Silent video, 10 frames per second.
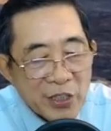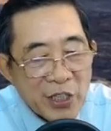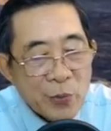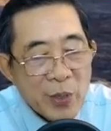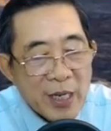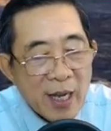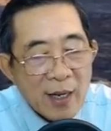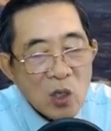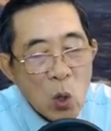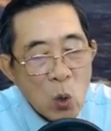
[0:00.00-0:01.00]
triệu kia
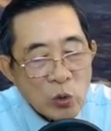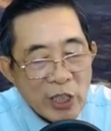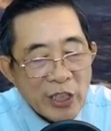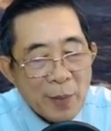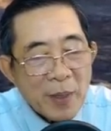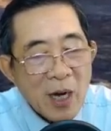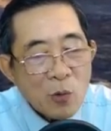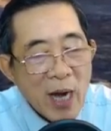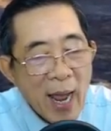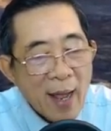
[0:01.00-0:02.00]
cô sẽ tìm ở đâu
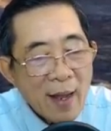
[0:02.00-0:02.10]
ra?